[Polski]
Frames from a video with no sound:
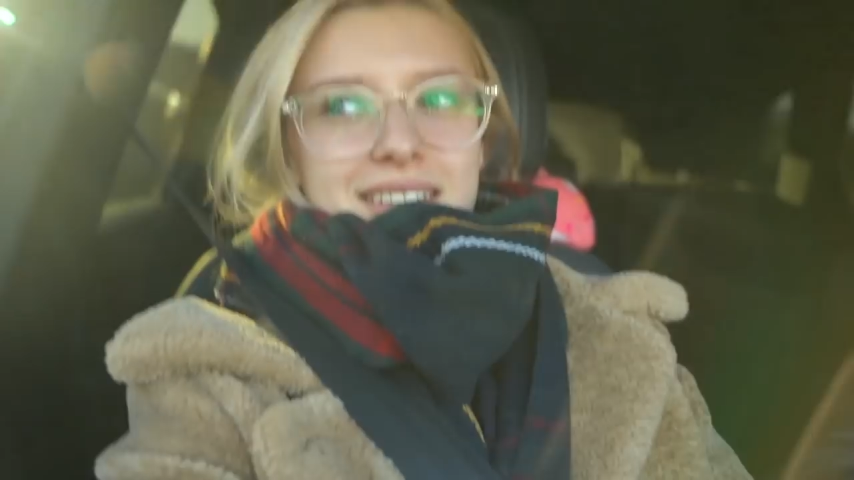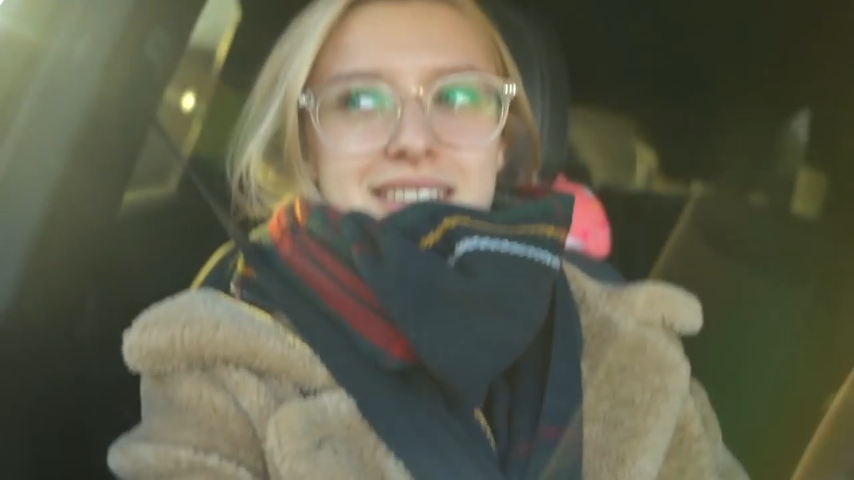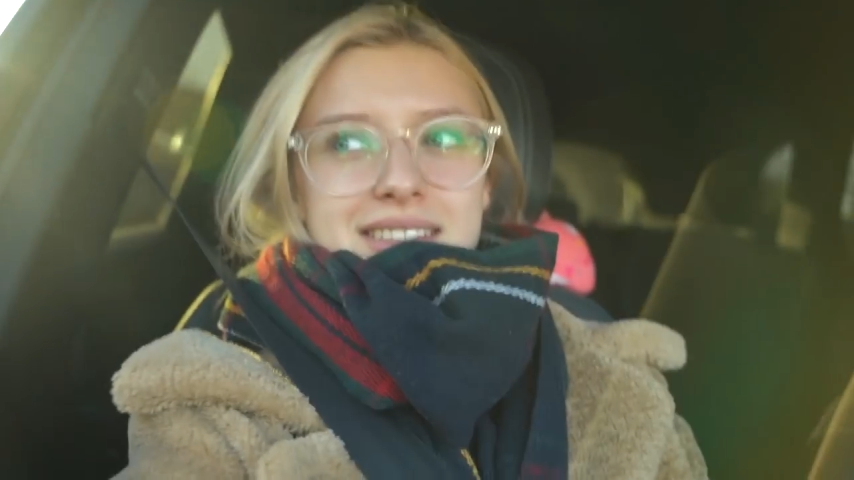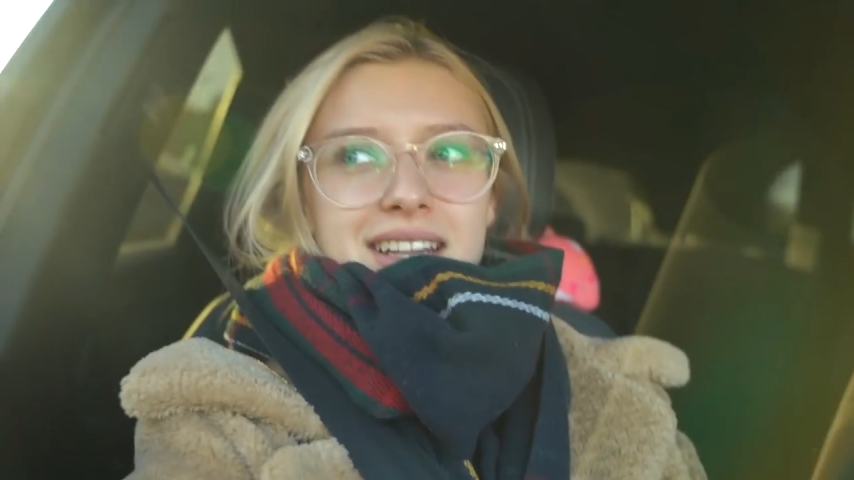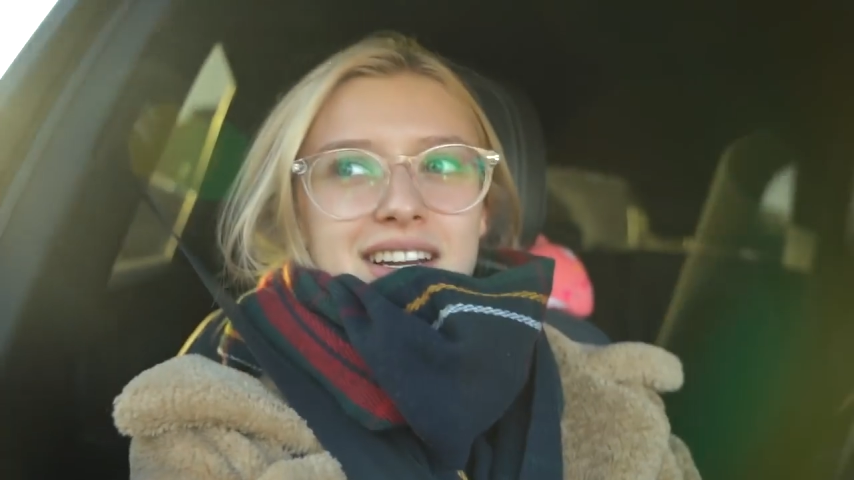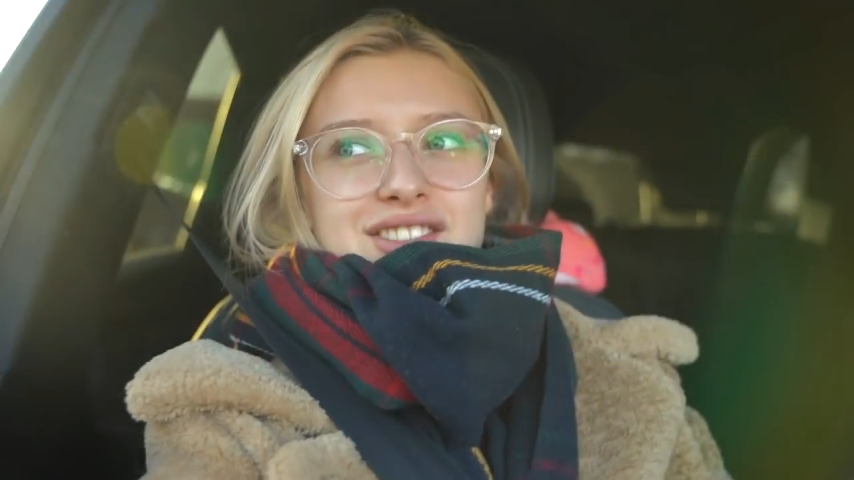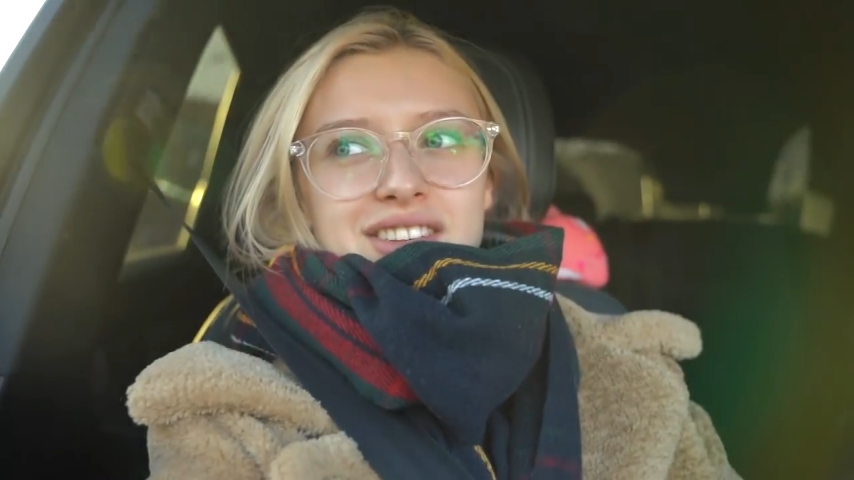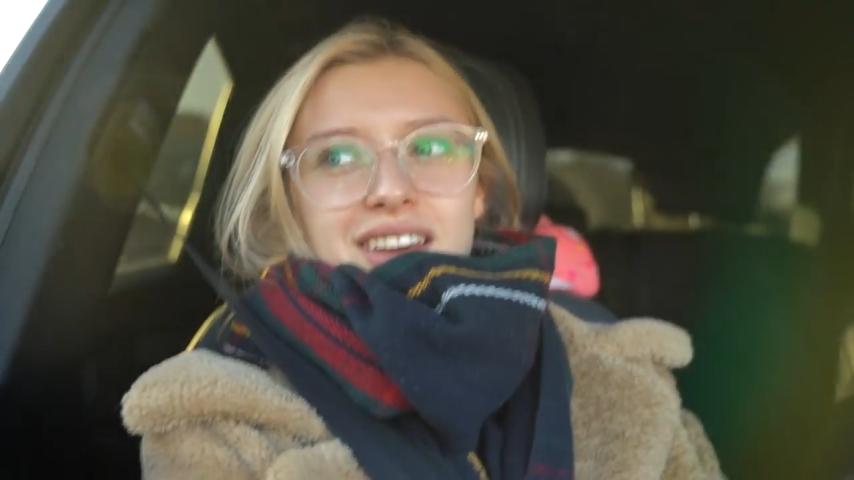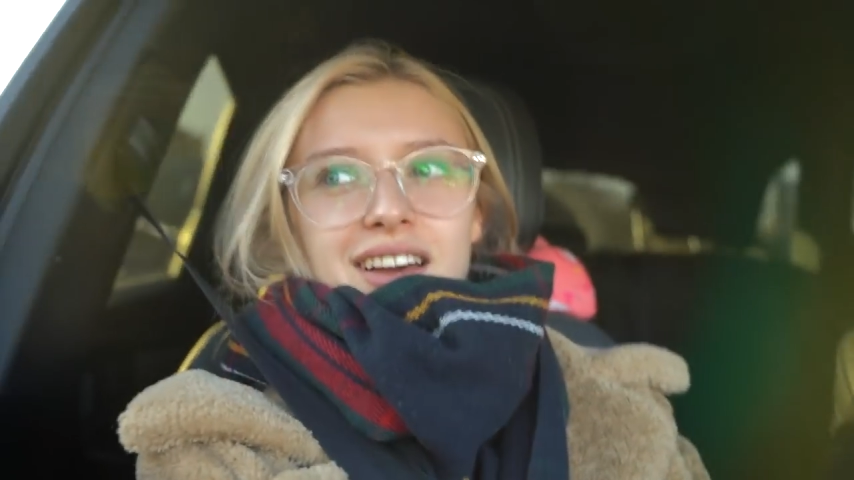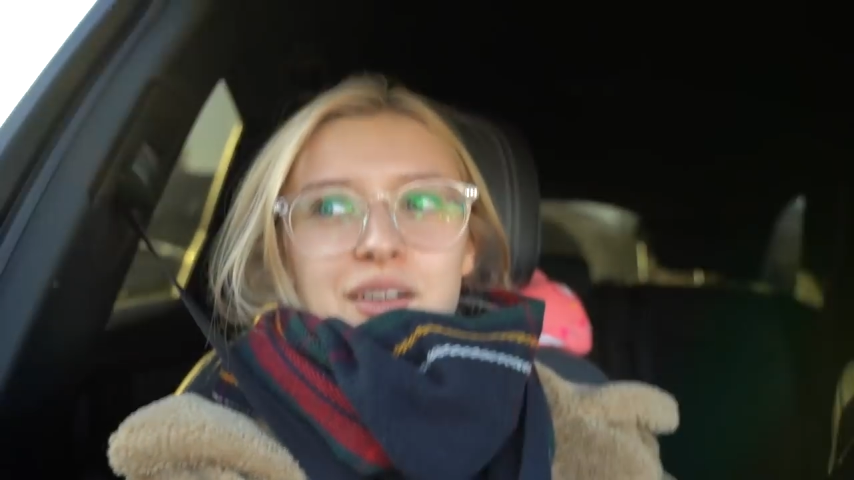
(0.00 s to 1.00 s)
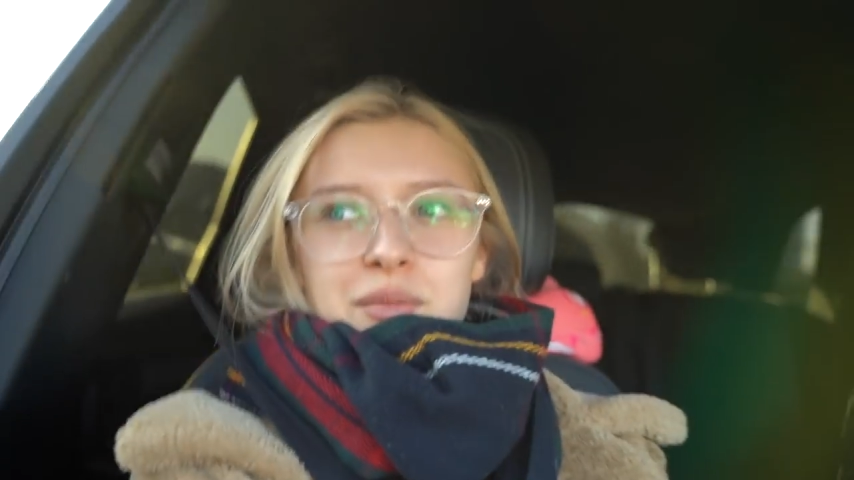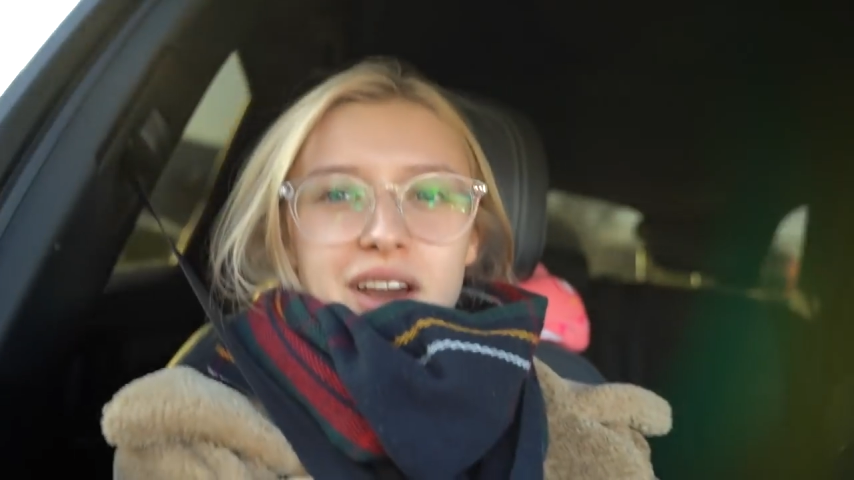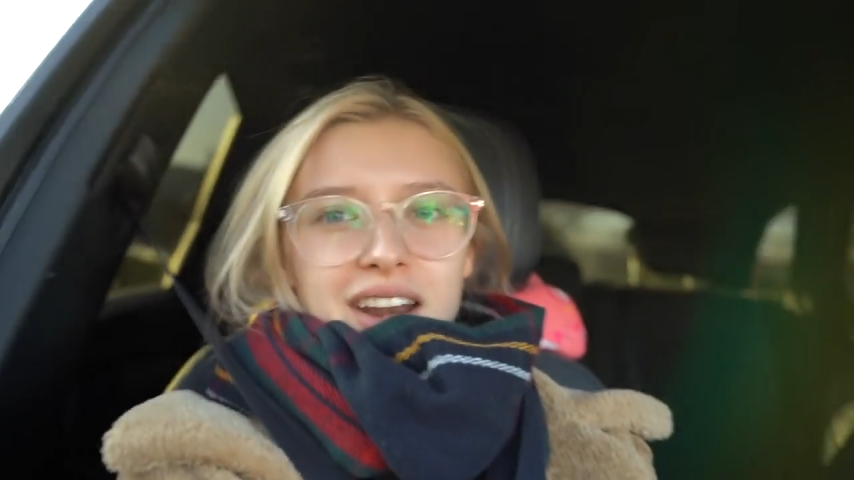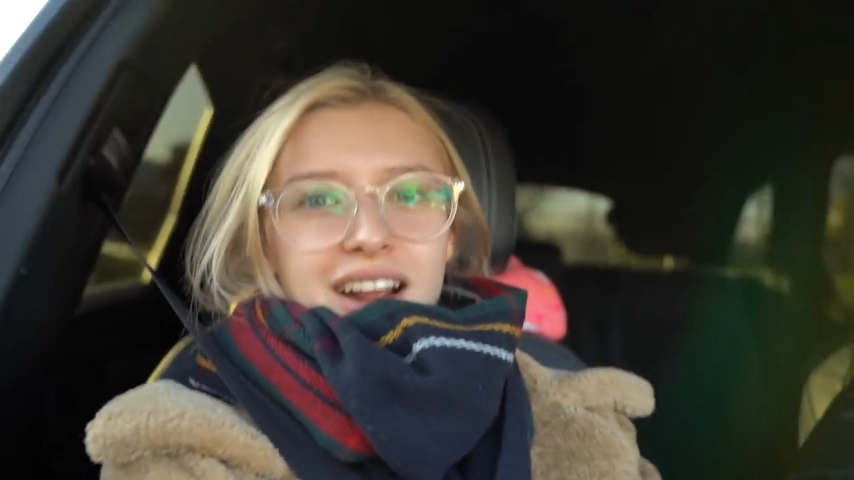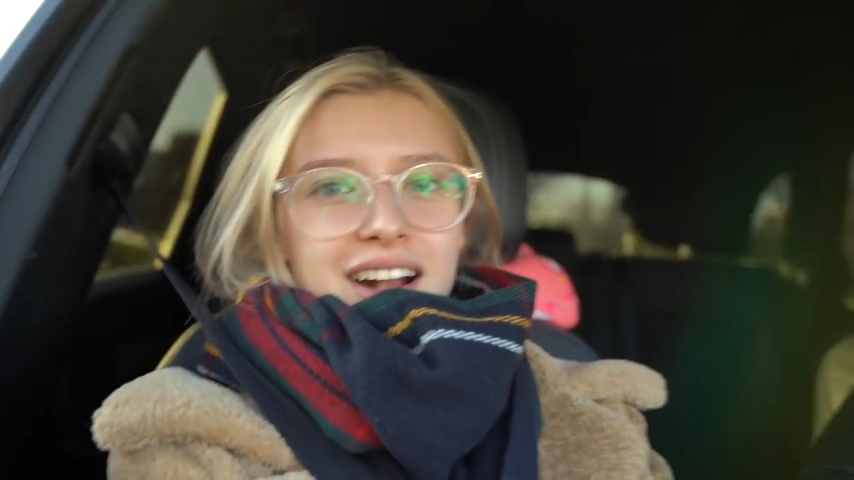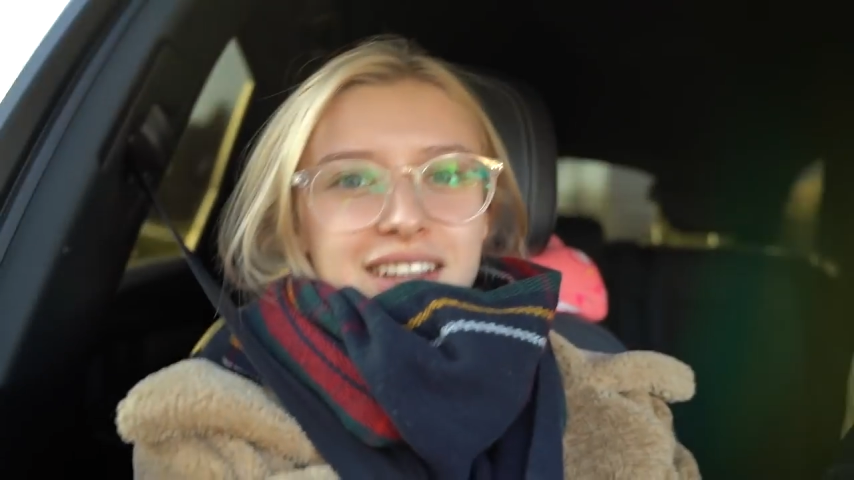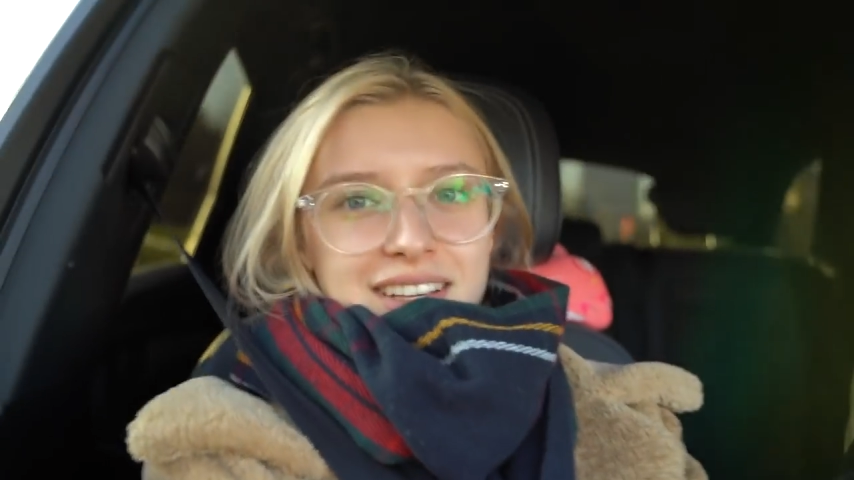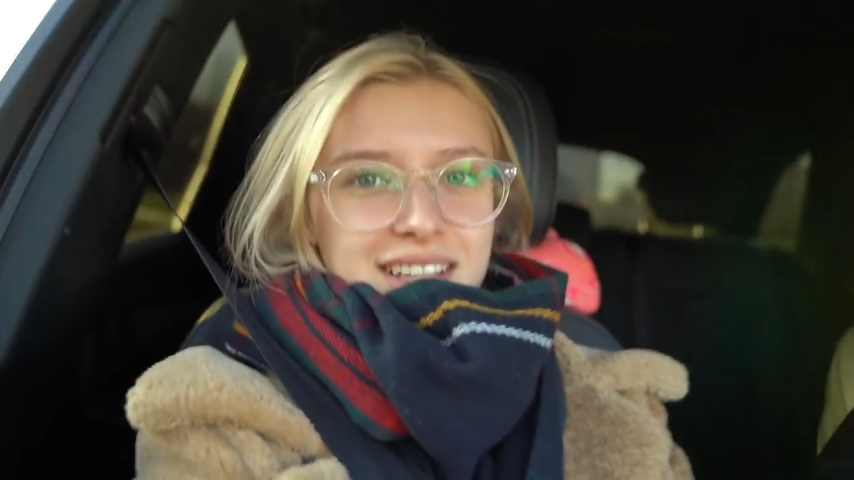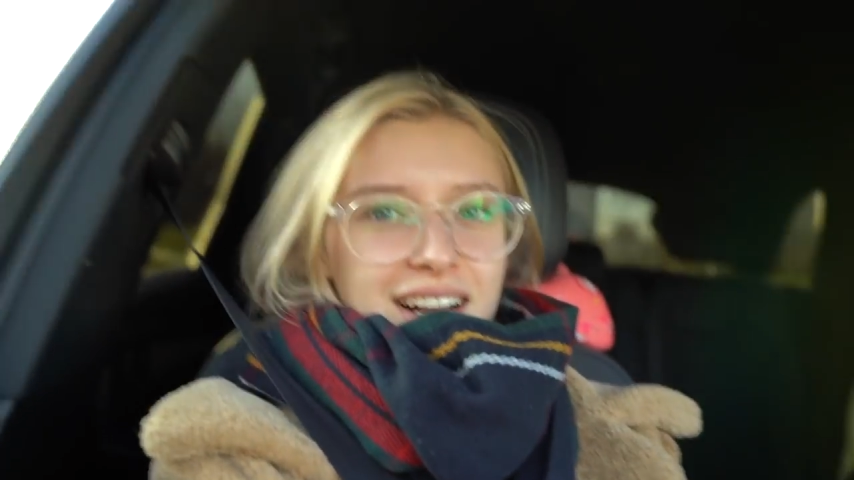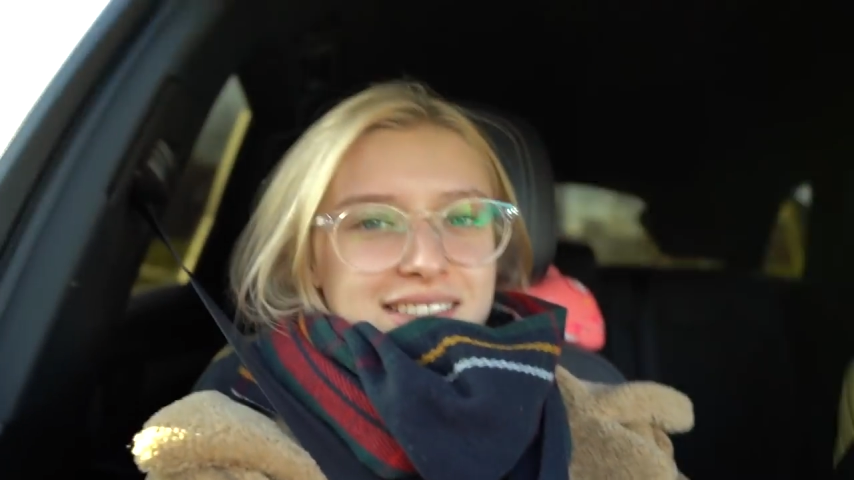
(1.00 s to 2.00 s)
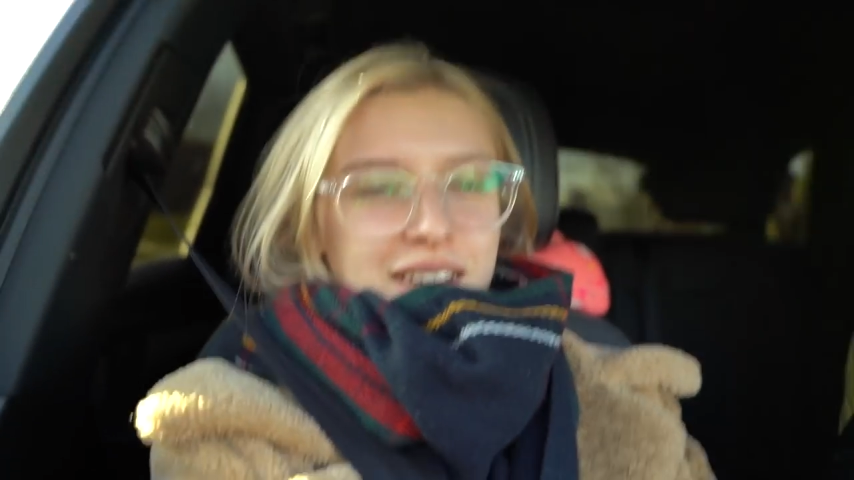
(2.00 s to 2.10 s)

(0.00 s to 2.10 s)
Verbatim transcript: Strasznie. Moja ręka nie jest taka